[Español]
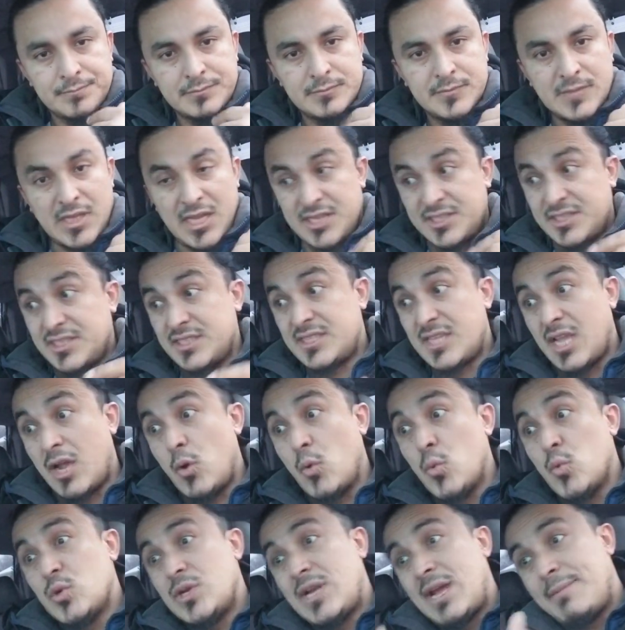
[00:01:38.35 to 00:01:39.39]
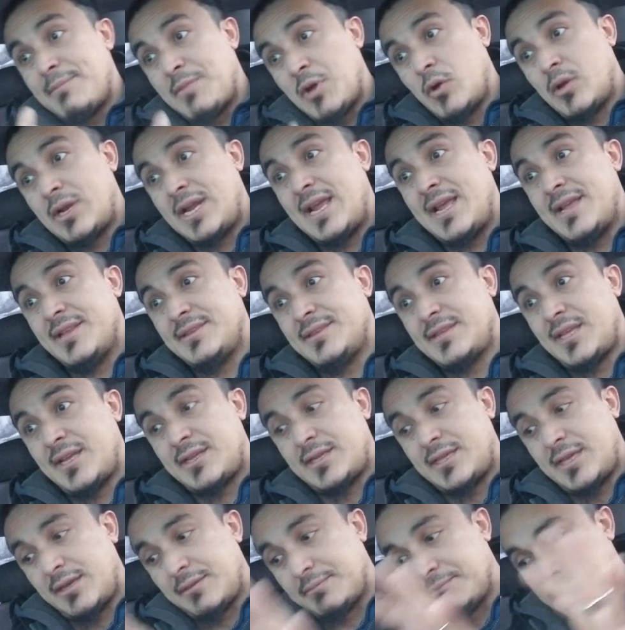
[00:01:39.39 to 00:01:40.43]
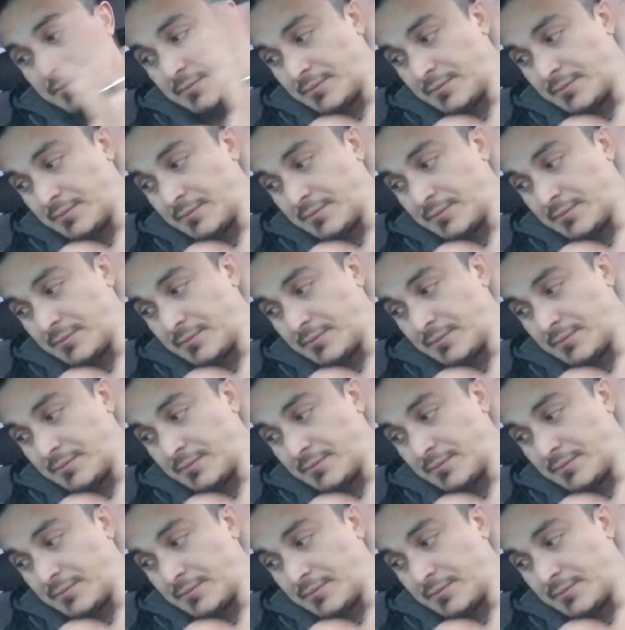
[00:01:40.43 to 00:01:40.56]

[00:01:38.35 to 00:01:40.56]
Necesita unas mejores gentes que,